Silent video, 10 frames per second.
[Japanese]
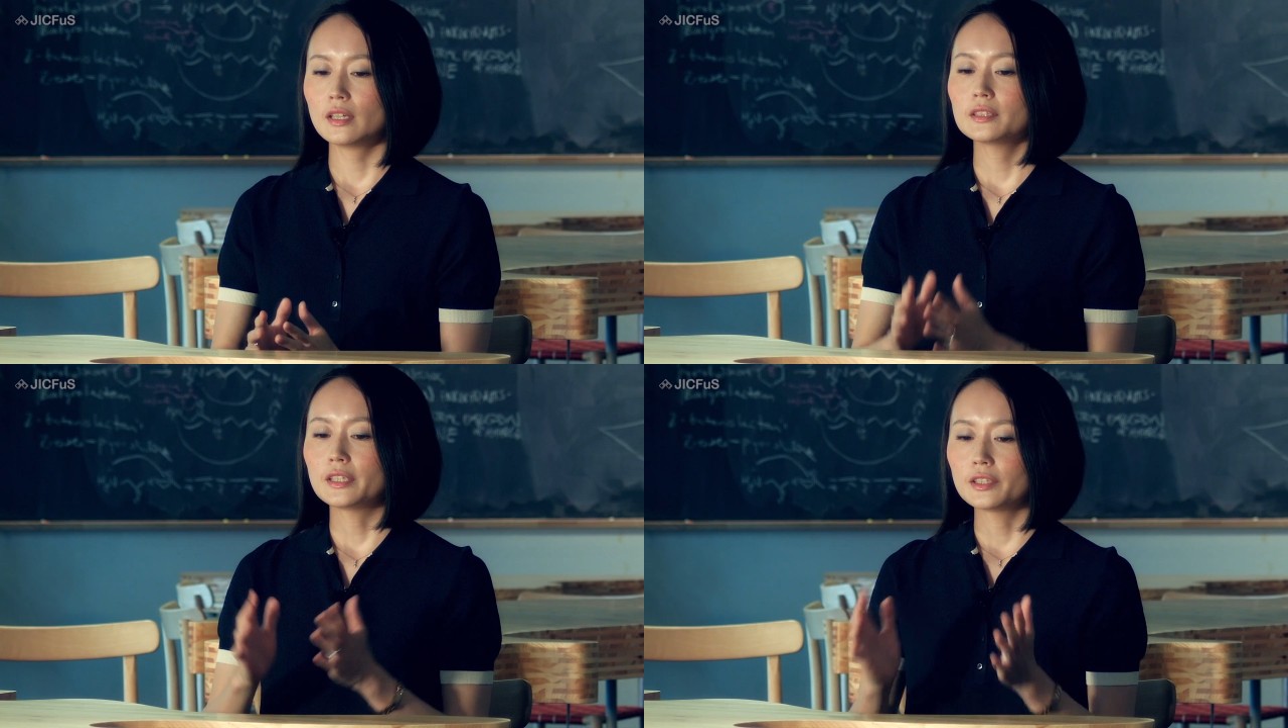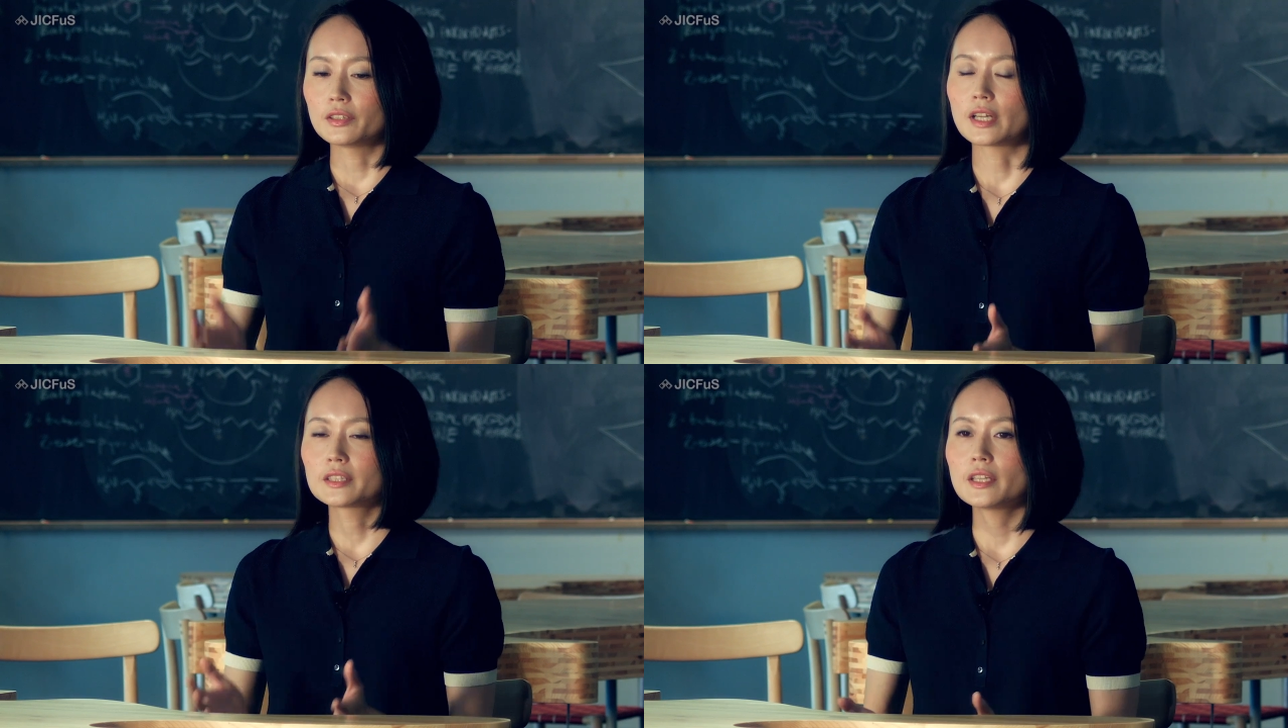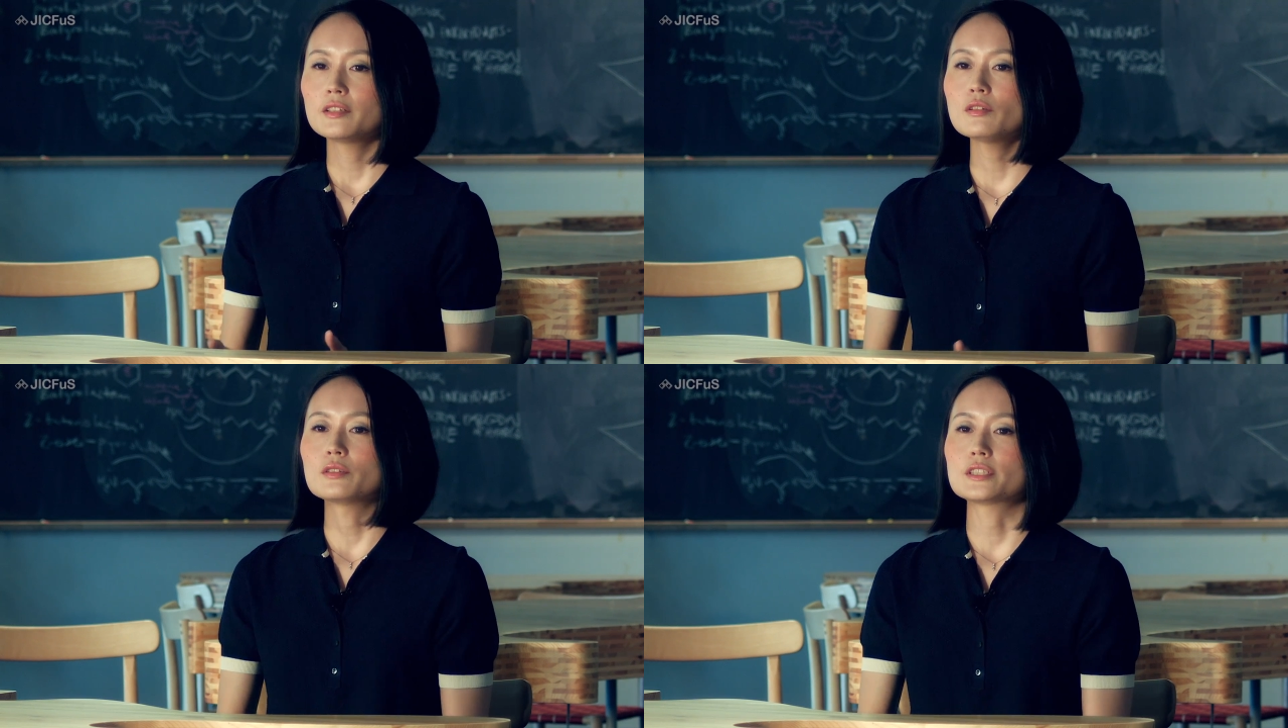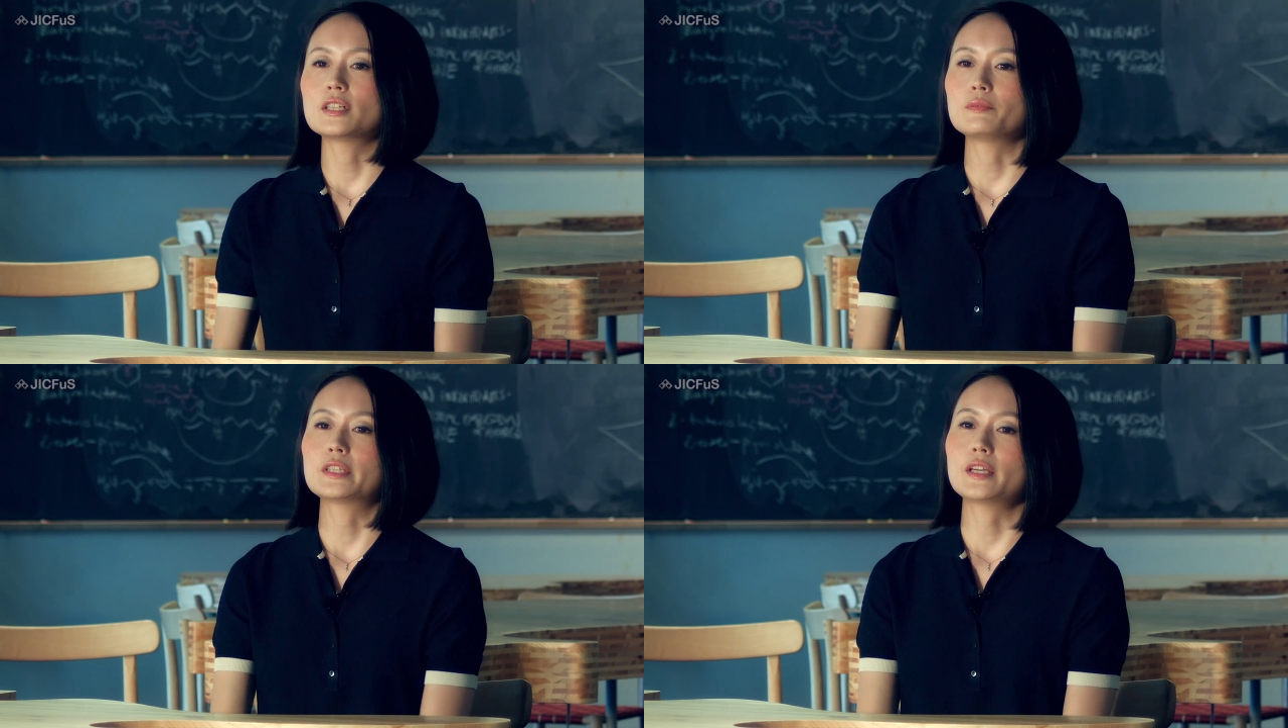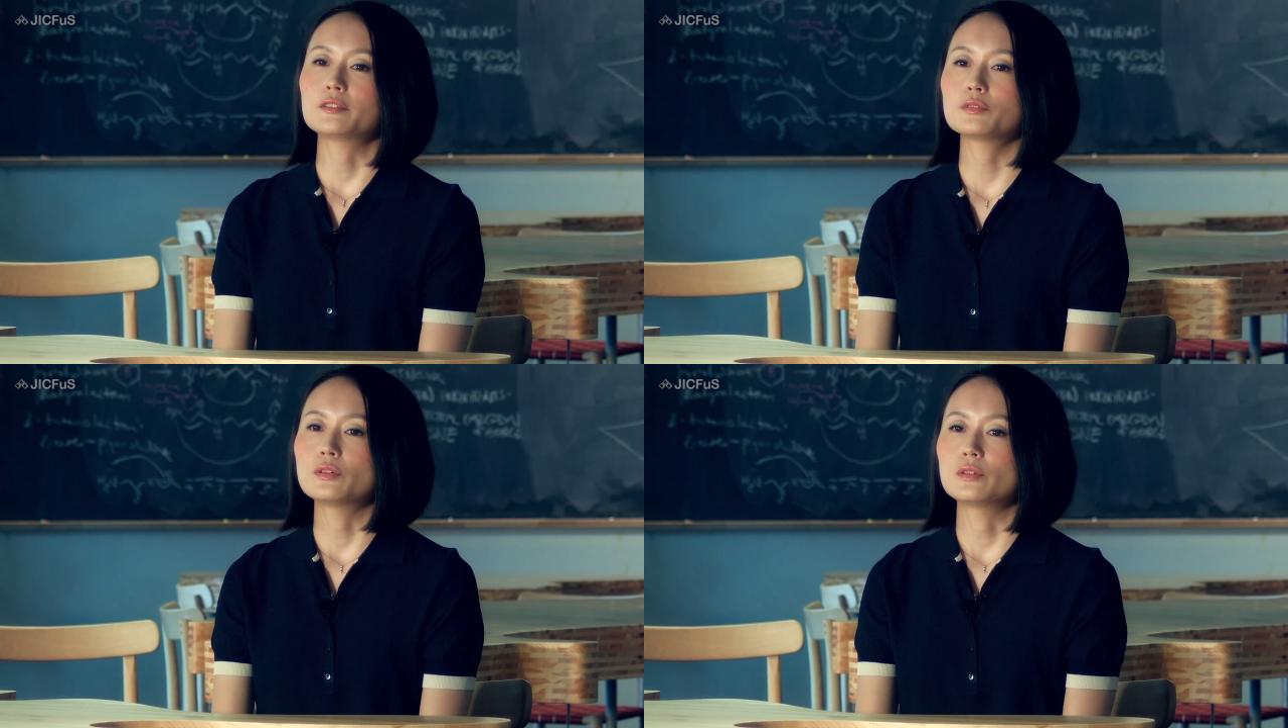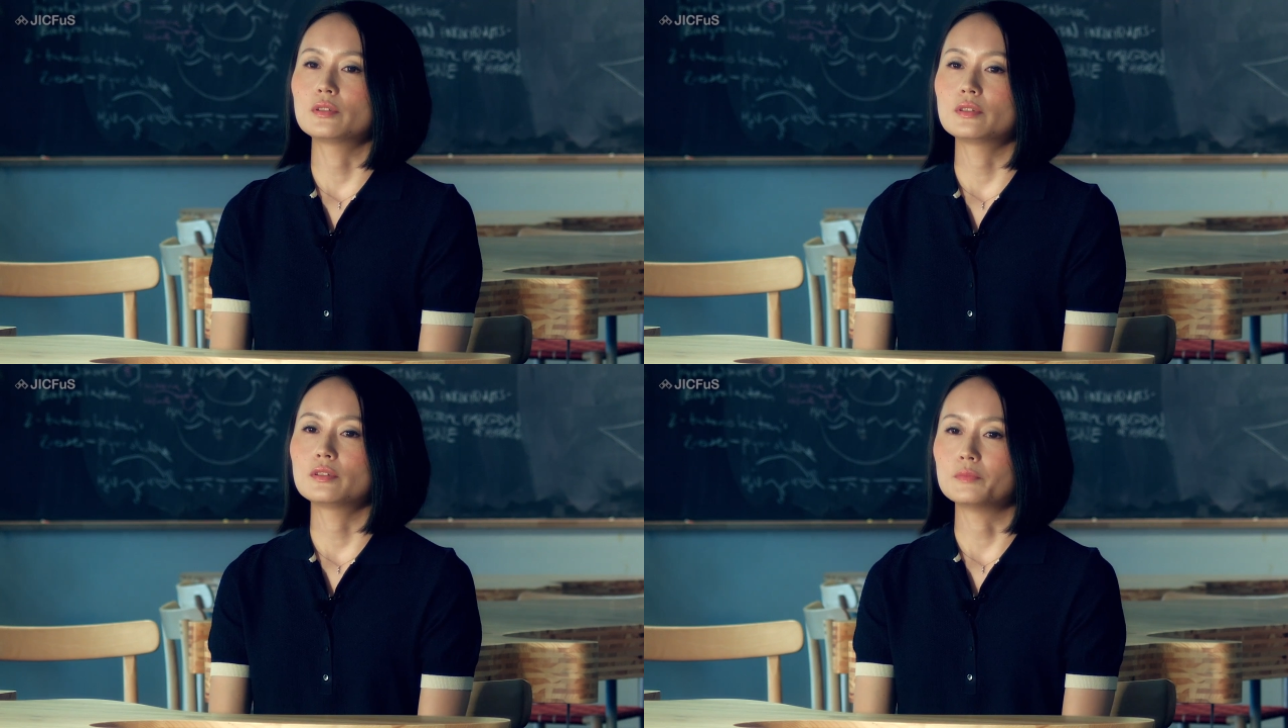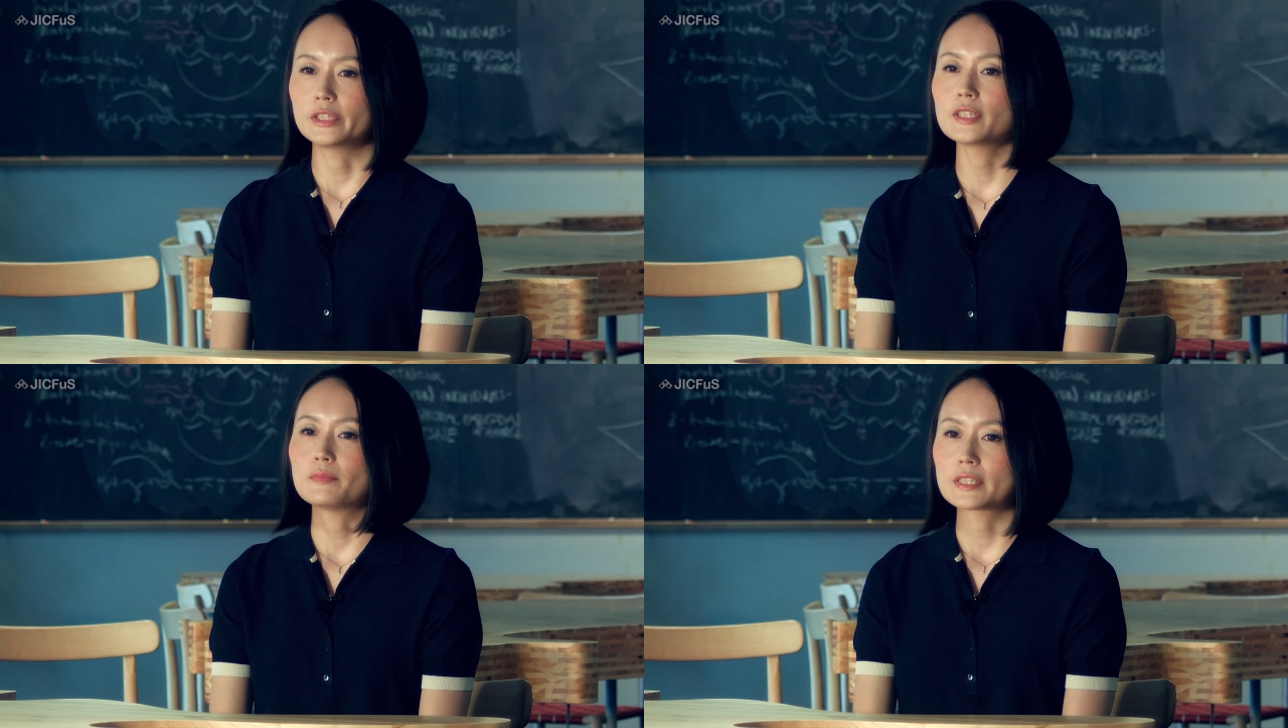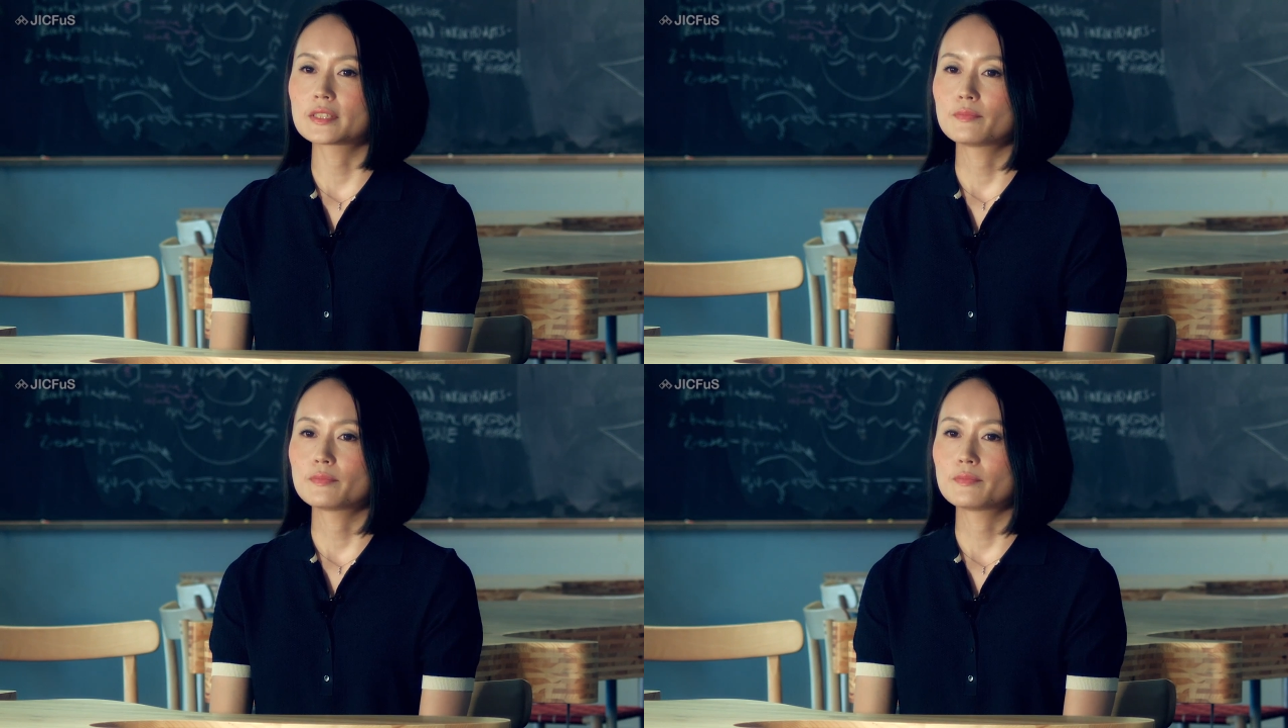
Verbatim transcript: ができる過程を調べたいと思っています。